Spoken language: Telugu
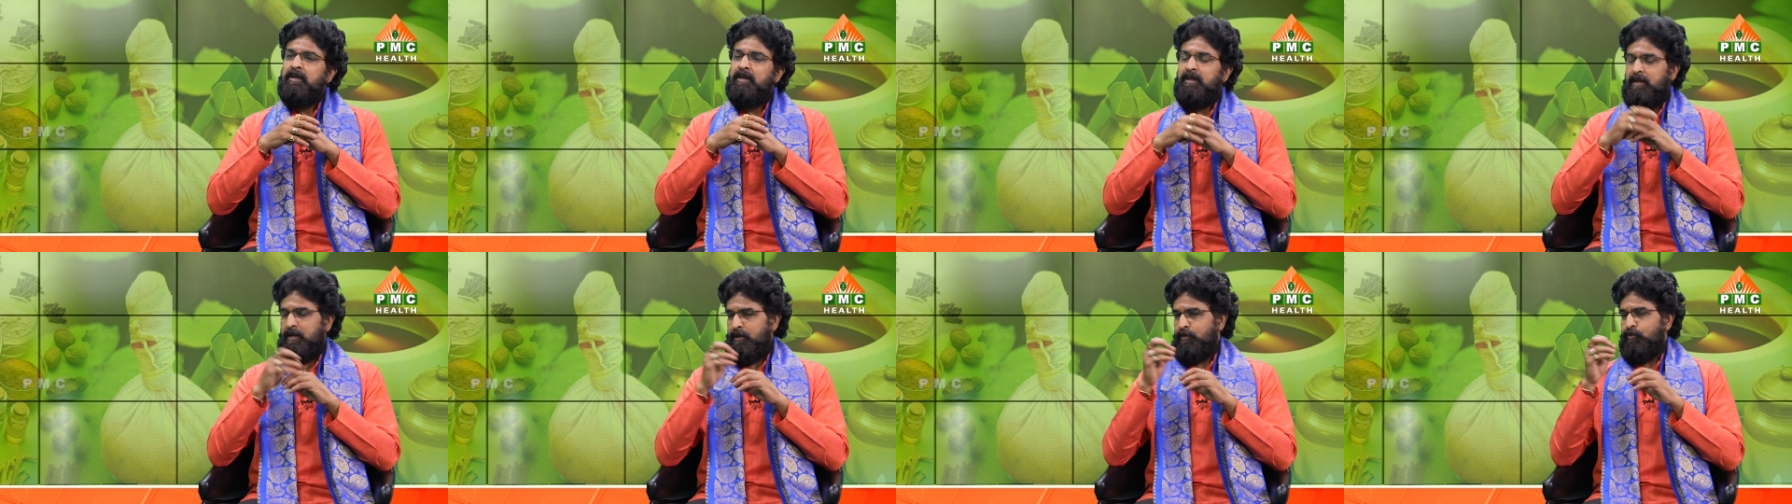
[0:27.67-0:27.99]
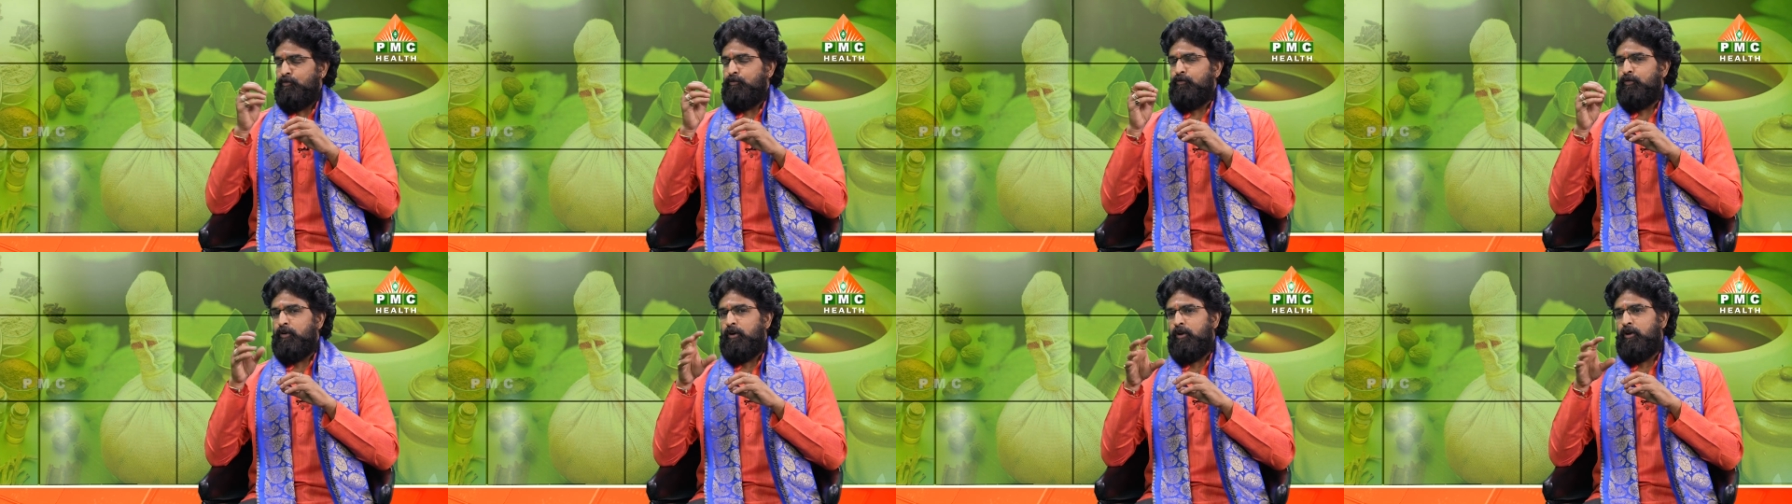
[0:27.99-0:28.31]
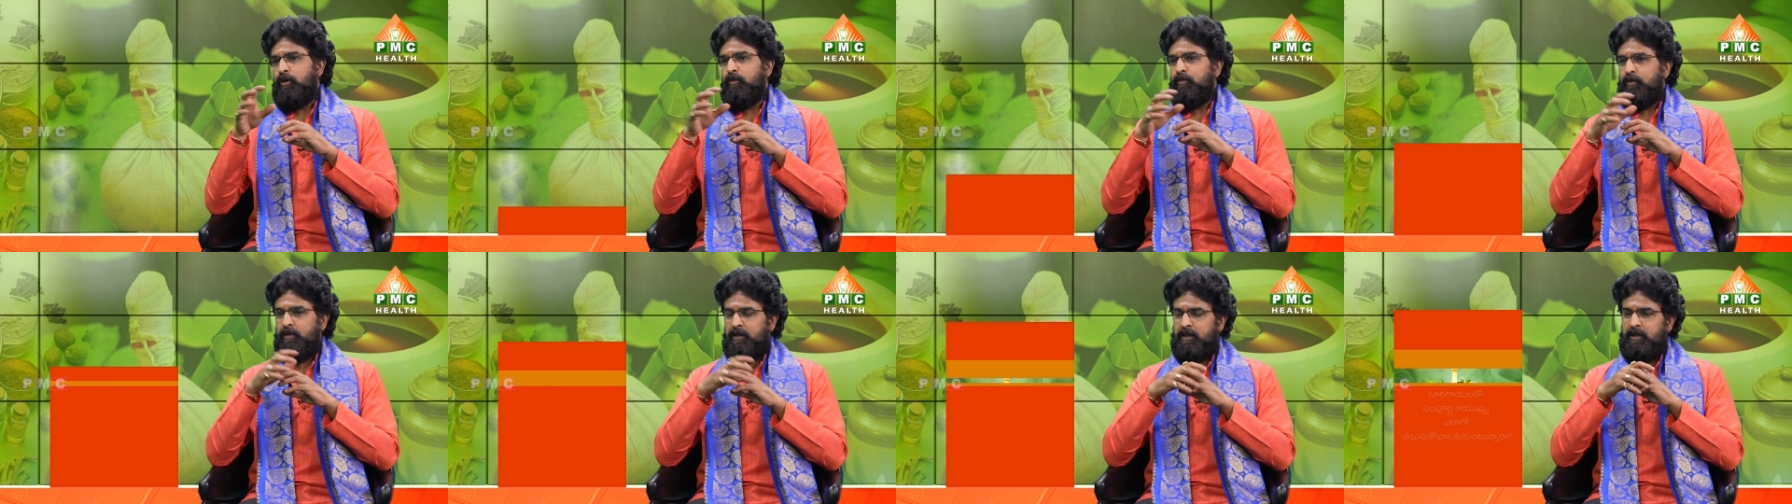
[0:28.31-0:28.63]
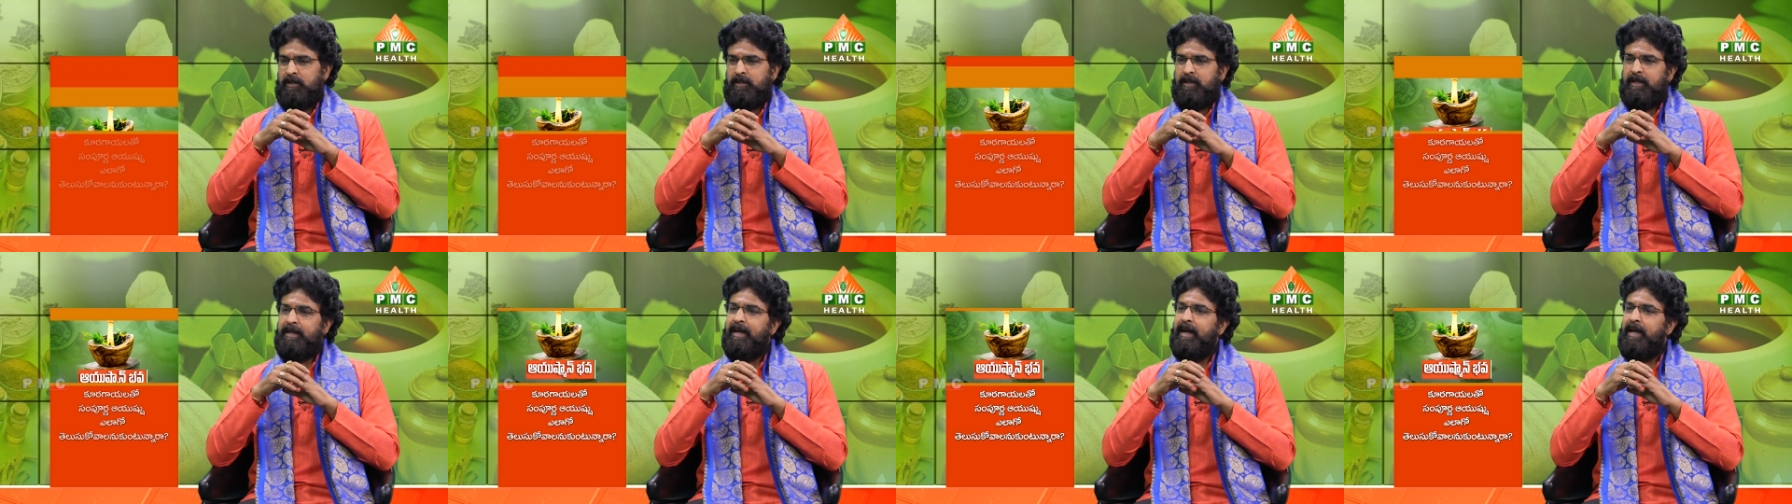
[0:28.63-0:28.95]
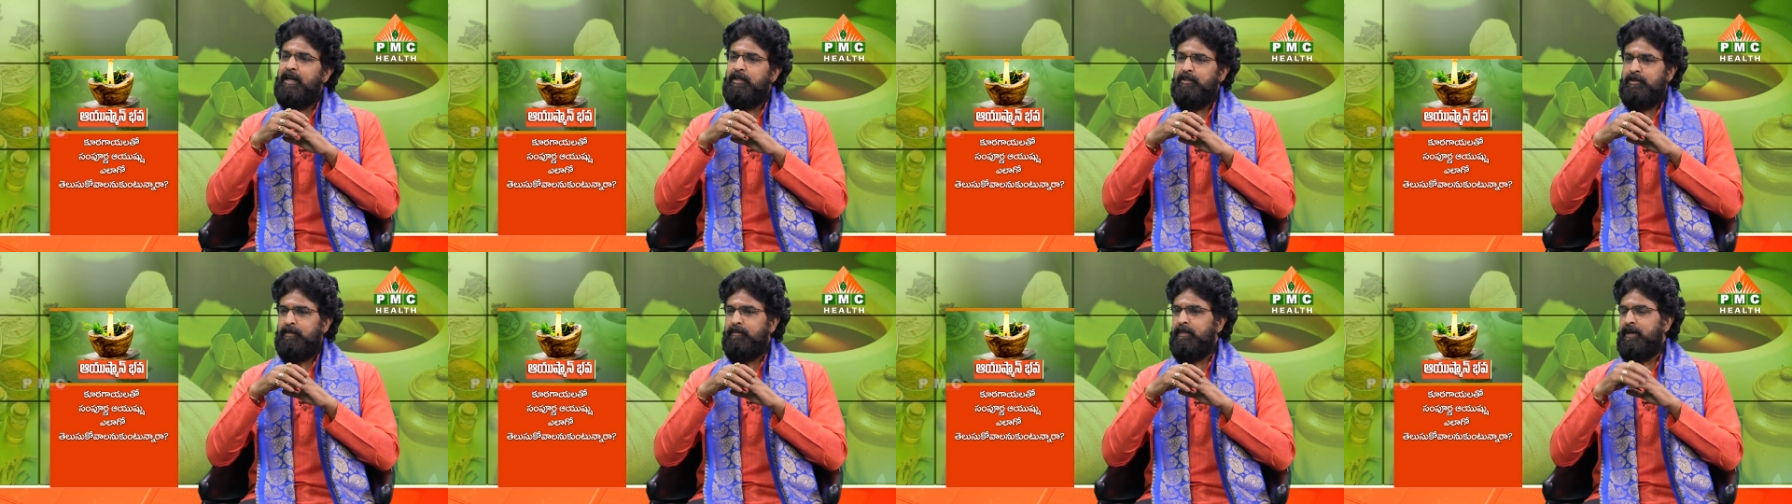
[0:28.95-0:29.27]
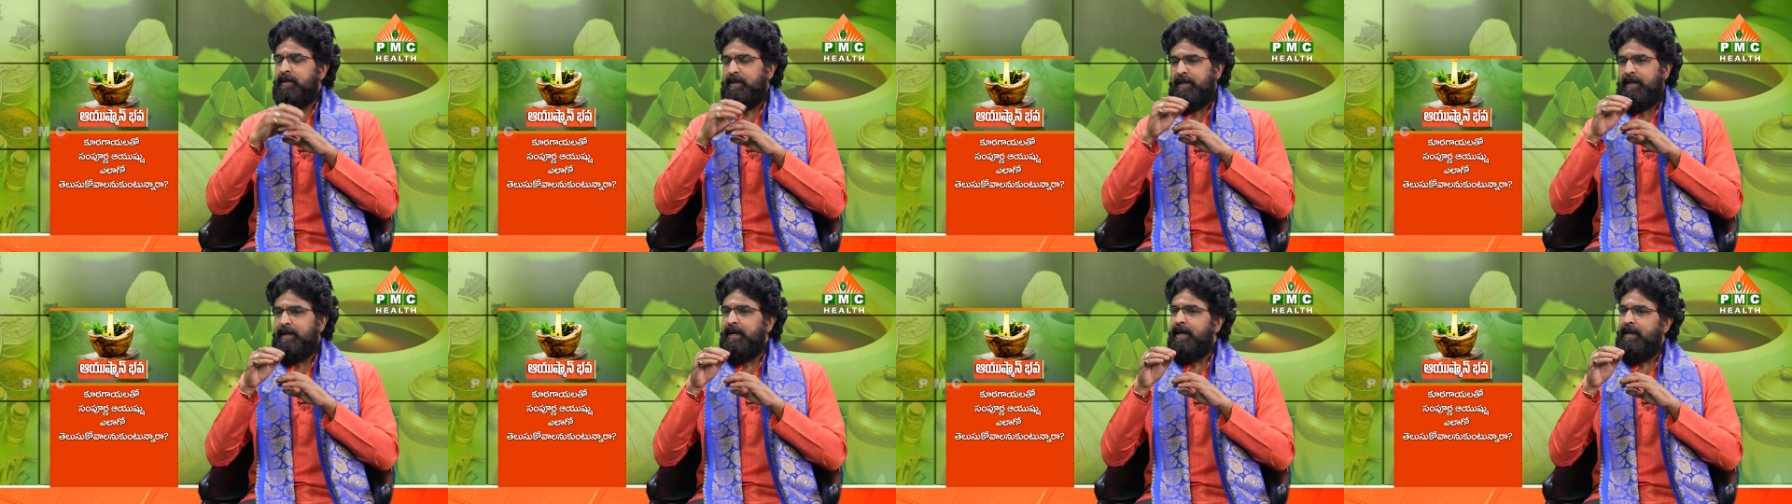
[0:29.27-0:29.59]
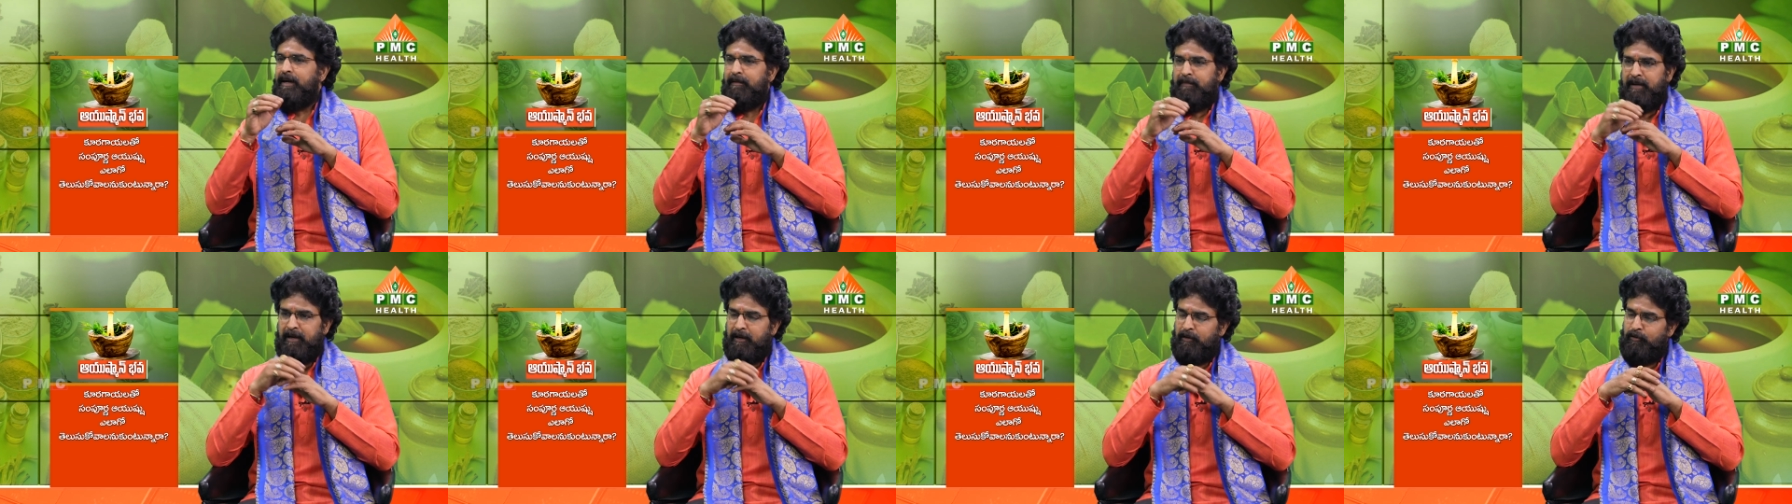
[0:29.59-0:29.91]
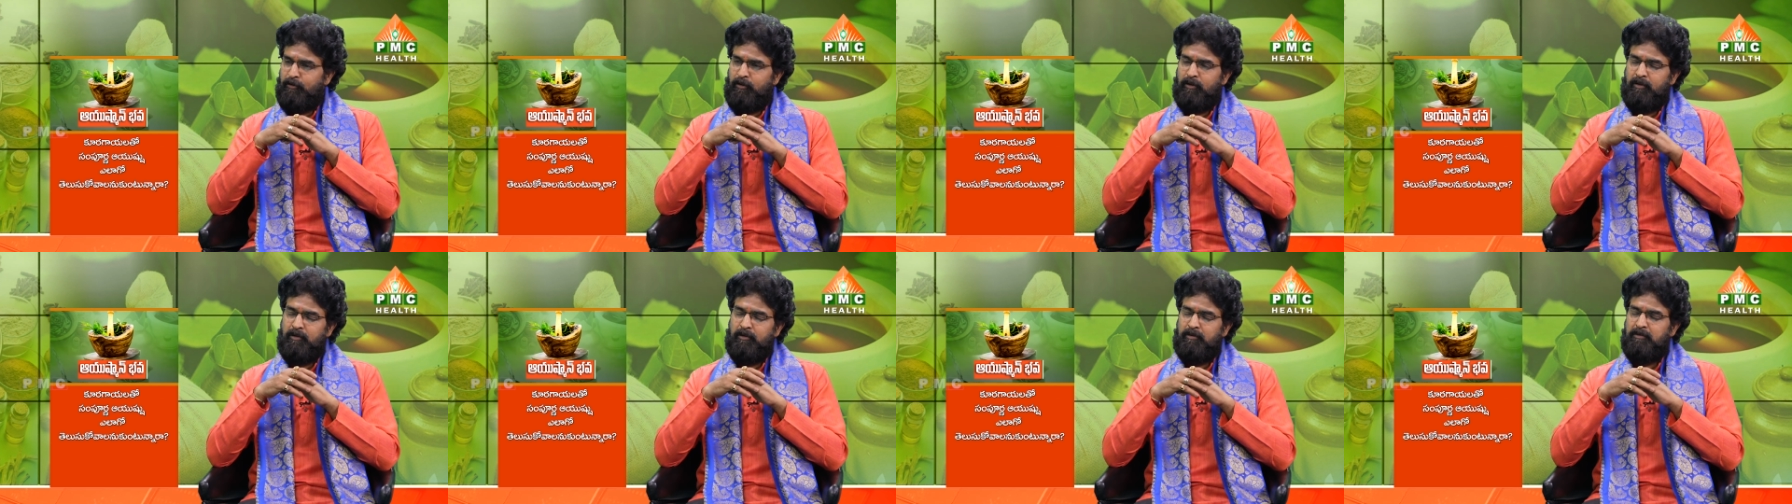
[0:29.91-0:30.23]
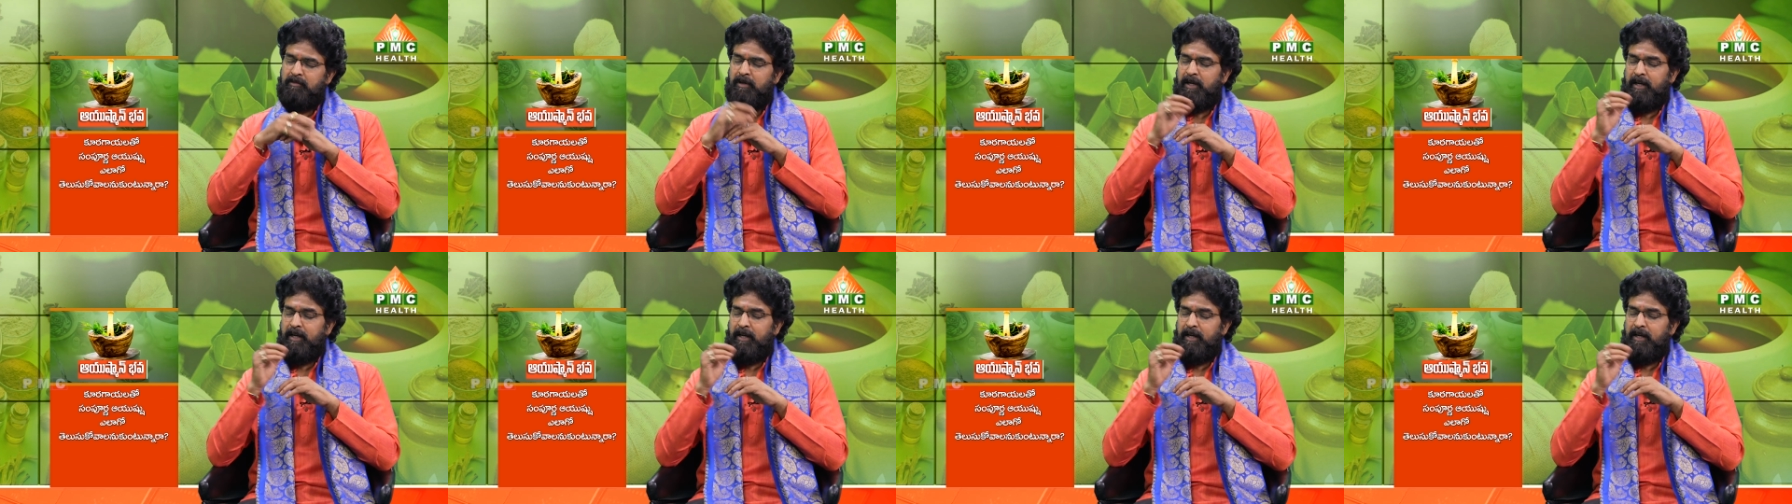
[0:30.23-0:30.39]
ఇంకా నువ్వుల్లో ఉన్నంత కాల్షియం మనకి ఇంకెక్కడ బయట దొరకదు